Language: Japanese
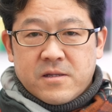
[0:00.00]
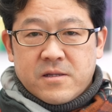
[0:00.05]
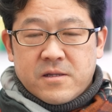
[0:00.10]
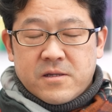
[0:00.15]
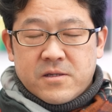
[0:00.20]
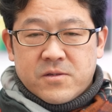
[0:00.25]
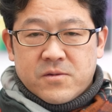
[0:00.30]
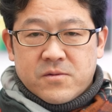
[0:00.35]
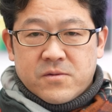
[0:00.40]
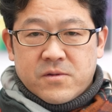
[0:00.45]

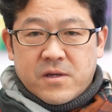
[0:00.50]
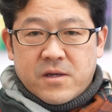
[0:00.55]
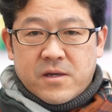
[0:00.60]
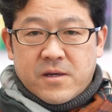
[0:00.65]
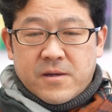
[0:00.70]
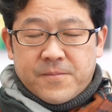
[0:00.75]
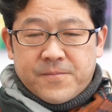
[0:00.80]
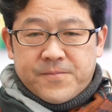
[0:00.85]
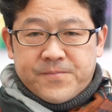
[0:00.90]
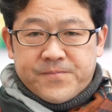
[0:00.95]
ですの
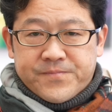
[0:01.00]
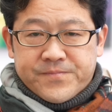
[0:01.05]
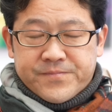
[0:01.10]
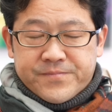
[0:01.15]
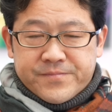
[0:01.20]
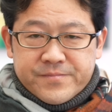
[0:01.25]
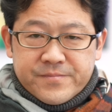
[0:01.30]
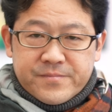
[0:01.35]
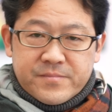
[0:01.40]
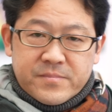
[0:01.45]
で、
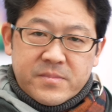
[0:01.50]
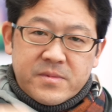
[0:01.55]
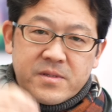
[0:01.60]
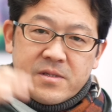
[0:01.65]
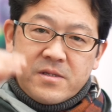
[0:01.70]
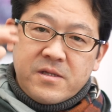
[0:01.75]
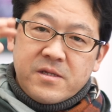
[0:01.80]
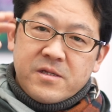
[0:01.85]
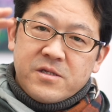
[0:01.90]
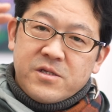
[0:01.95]

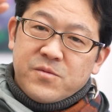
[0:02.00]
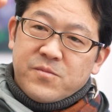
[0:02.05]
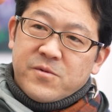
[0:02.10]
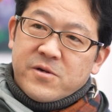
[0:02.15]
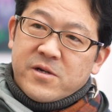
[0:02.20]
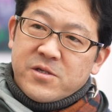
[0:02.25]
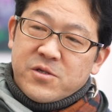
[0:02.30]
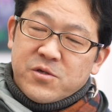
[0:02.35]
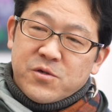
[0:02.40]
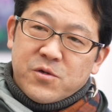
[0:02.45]
自
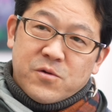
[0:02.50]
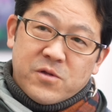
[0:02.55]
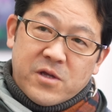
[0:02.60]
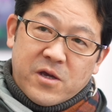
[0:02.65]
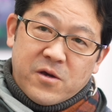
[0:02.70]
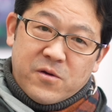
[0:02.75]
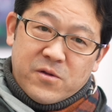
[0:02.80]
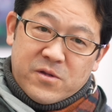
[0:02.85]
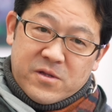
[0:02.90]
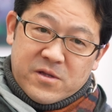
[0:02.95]
分が重要だ
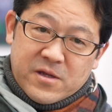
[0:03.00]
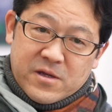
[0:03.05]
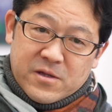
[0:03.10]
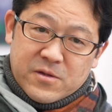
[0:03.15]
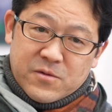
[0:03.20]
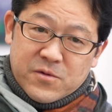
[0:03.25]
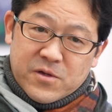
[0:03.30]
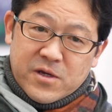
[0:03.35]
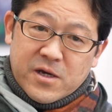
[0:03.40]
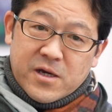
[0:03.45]
よって
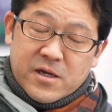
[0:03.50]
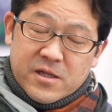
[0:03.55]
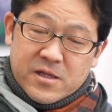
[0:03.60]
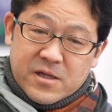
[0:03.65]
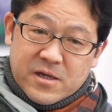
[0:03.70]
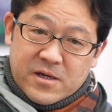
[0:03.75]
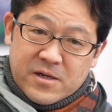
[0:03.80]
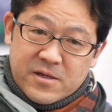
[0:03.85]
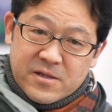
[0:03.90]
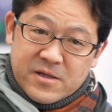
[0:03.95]
取り上げ
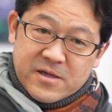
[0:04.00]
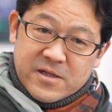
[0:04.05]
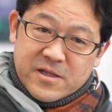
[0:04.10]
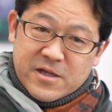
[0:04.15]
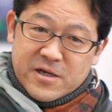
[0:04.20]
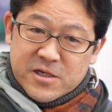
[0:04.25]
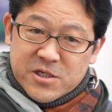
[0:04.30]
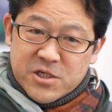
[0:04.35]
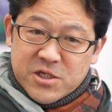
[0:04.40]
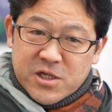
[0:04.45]
た、
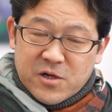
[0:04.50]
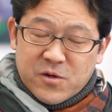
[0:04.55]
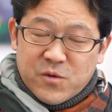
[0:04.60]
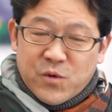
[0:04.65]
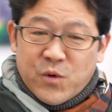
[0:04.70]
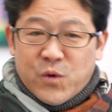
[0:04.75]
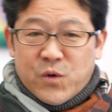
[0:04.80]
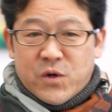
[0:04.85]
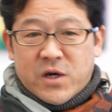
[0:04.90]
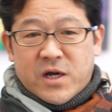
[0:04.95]
なんか下の
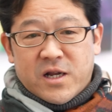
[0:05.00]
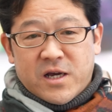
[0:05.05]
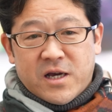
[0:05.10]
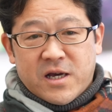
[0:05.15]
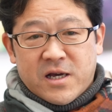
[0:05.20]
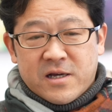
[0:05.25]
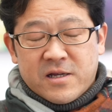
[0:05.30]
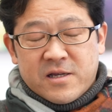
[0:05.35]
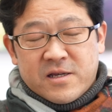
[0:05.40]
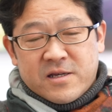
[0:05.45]
方か
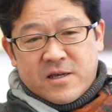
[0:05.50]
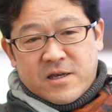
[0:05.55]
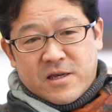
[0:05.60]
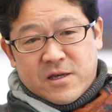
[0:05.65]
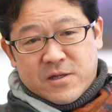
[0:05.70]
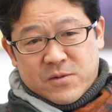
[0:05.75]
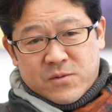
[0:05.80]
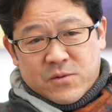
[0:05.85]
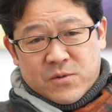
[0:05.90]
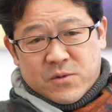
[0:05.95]
ら、
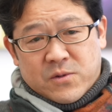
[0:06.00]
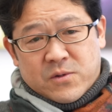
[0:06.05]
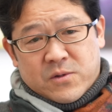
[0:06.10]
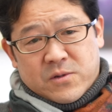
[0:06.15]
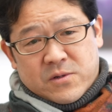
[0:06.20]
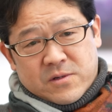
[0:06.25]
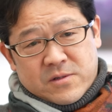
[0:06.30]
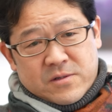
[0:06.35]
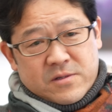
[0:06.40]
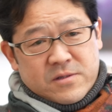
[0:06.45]
えっ、ー、
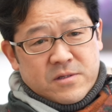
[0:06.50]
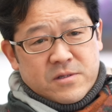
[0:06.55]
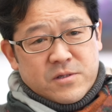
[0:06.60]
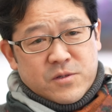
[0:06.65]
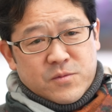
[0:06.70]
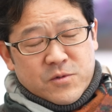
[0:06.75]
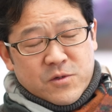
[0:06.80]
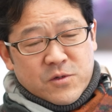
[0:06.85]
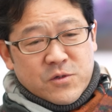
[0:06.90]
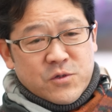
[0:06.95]
と、
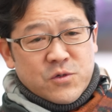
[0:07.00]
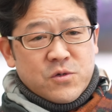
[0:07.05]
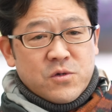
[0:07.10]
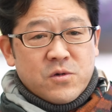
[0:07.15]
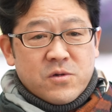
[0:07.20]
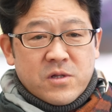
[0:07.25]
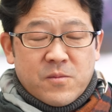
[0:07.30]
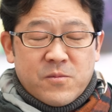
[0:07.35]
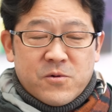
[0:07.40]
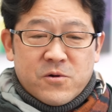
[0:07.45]
自分の重
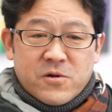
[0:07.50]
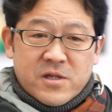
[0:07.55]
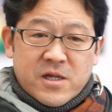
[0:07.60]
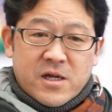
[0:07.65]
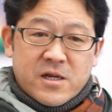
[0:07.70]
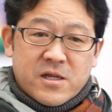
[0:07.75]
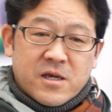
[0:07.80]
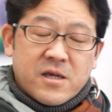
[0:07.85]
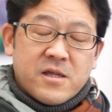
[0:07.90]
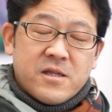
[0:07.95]
要なものは
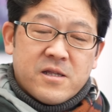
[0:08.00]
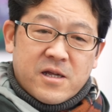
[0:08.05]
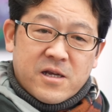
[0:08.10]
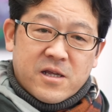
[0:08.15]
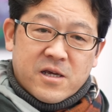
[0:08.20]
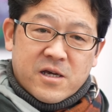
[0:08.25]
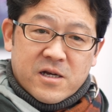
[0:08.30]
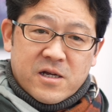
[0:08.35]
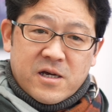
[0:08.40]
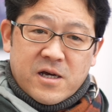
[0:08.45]
何
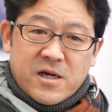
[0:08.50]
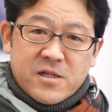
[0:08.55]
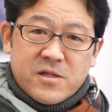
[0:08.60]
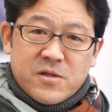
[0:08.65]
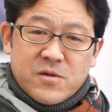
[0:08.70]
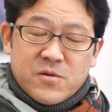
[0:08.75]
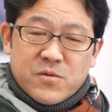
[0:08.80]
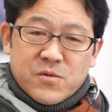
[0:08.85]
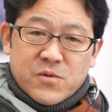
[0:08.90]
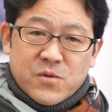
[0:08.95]
何かなっ
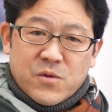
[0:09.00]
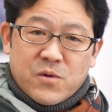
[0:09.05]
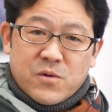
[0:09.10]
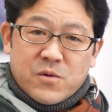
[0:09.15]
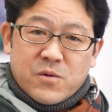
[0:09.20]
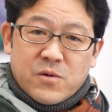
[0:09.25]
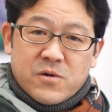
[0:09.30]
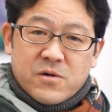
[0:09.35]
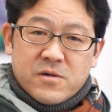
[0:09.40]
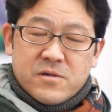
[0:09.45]
ていうことを
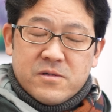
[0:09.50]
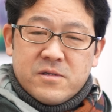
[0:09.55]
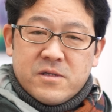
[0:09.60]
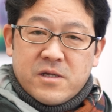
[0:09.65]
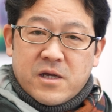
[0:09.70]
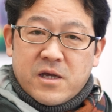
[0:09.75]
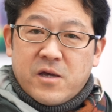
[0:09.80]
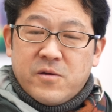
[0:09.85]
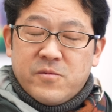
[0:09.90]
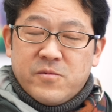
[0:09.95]
こう
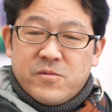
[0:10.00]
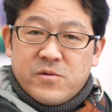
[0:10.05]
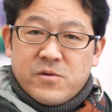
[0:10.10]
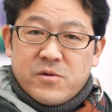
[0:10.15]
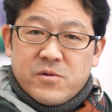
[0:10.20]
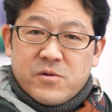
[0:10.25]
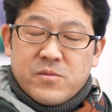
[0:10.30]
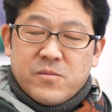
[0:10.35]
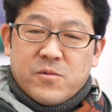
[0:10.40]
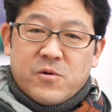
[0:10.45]
悩む
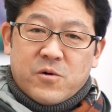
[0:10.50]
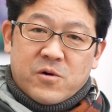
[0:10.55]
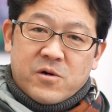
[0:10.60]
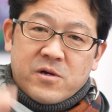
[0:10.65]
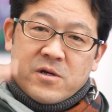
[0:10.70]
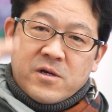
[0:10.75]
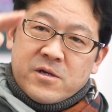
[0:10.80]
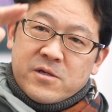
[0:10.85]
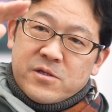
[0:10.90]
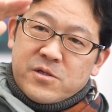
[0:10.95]
よりも
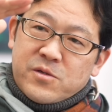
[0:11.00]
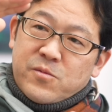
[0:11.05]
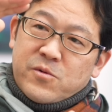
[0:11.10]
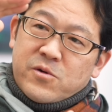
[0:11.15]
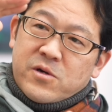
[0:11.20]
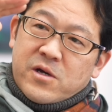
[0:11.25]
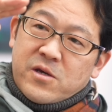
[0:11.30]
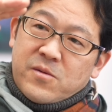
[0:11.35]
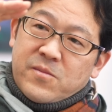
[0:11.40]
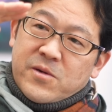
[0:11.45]
自
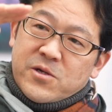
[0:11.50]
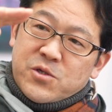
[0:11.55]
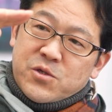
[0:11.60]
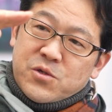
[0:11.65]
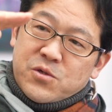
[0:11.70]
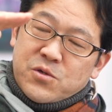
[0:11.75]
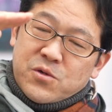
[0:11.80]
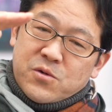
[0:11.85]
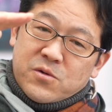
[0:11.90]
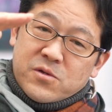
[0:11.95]
分が今
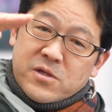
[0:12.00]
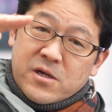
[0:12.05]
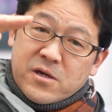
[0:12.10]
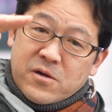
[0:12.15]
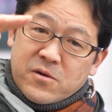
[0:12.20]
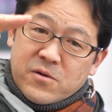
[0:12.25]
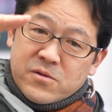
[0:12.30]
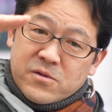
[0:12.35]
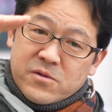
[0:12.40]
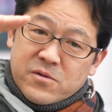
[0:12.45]
重要だ
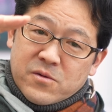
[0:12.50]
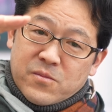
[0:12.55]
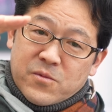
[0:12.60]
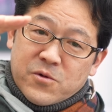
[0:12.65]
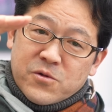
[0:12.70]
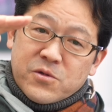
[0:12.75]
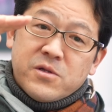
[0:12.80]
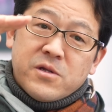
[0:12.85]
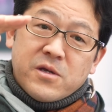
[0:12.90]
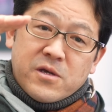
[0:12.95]
よと
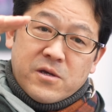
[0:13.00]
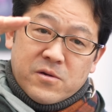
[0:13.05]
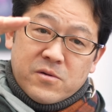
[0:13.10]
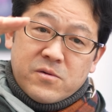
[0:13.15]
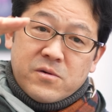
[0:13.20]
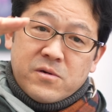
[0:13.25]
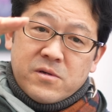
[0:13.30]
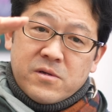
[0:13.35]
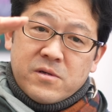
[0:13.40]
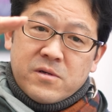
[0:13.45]
思ってい
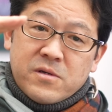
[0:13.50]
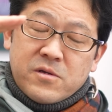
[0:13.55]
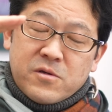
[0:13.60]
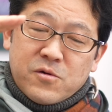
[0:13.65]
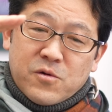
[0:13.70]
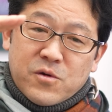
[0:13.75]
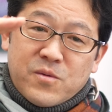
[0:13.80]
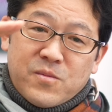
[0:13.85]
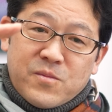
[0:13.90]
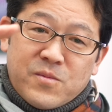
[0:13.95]
る
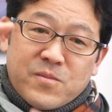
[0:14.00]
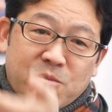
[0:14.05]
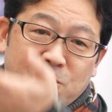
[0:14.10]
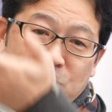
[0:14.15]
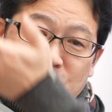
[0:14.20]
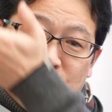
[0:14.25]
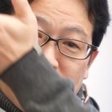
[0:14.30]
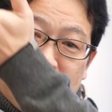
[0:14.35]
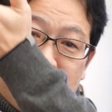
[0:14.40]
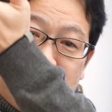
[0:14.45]
より
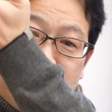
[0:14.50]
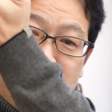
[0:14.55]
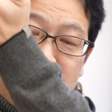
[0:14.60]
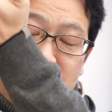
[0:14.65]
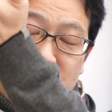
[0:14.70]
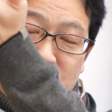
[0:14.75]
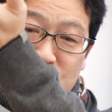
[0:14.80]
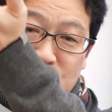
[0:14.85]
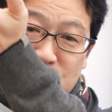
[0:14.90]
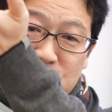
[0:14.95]
も
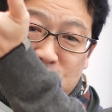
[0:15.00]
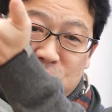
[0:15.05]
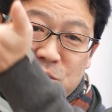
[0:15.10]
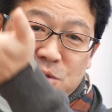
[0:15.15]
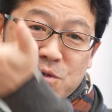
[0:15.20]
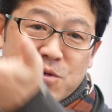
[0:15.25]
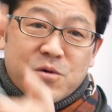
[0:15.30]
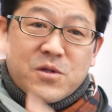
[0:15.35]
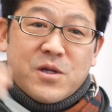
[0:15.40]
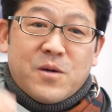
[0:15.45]
より
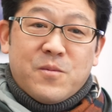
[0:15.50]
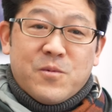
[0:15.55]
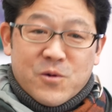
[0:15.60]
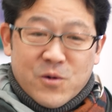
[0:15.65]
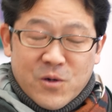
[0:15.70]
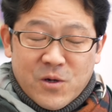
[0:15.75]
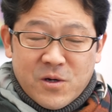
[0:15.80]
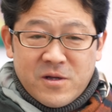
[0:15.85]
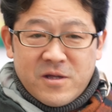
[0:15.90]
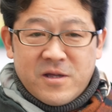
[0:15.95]
重要な
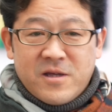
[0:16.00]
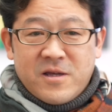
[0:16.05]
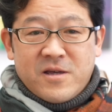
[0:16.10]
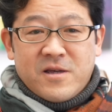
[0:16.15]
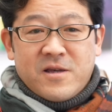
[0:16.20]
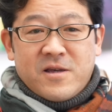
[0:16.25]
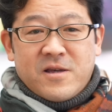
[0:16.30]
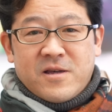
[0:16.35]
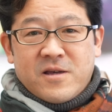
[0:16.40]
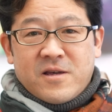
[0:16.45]
も
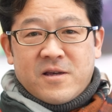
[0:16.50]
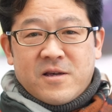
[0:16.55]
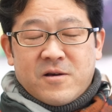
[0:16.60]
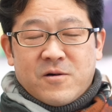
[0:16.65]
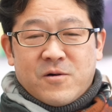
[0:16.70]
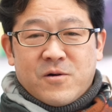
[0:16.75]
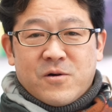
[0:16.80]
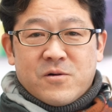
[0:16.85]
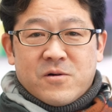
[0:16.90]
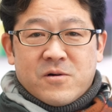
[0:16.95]

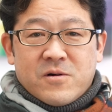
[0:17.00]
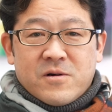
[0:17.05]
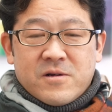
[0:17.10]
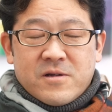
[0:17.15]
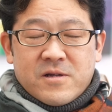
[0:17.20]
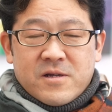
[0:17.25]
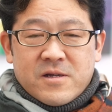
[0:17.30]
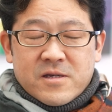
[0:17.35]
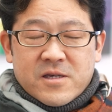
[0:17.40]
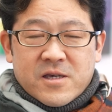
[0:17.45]
のを
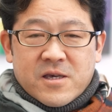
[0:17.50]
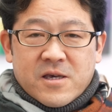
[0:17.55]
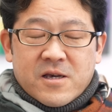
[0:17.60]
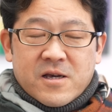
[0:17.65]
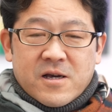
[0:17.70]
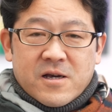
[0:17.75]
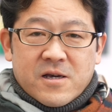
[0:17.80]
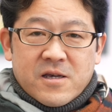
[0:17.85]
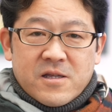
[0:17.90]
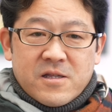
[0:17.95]
きっ
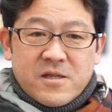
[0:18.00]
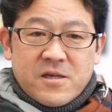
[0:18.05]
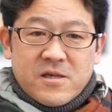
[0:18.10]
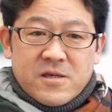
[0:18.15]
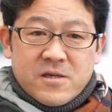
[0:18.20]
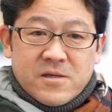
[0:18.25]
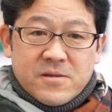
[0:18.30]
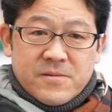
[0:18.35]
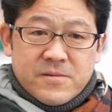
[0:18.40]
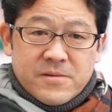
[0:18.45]
かけ
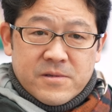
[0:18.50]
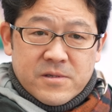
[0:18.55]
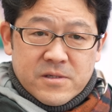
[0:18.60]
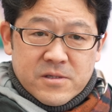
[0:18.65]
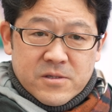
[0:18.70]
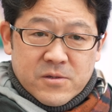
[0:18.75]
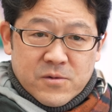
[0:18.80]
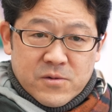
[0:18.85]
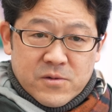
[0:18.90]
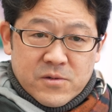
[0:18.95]
に
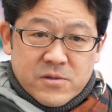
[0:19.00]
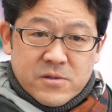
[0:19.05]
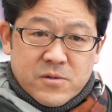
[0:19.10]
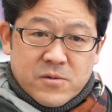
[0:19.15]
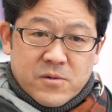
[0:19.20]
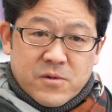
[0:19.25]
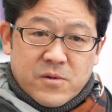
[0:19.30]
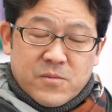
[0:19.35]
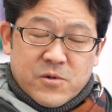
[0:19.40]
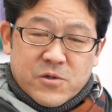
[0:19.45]
その
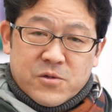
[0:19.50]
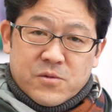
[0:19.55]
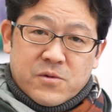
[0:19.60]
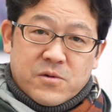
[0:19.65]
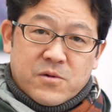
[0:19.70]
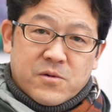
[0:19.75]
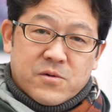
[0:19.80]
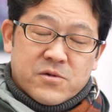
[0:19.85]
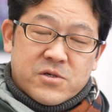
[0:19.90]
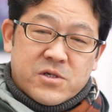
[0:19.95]
それをもっと
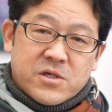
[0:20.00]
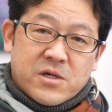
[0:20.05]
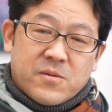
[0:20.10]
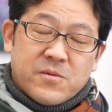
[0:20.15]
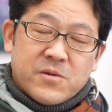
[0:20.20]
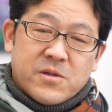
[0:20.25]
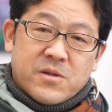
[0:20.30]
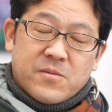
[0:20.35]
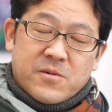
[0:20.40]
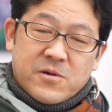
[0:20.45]
いろいろ調
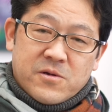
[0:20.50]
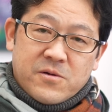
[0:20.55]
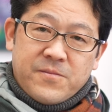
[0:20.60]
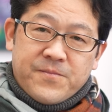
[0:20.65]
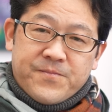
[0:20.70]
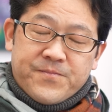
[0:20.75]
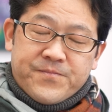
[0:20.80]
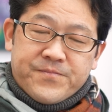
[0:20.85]
べてみる。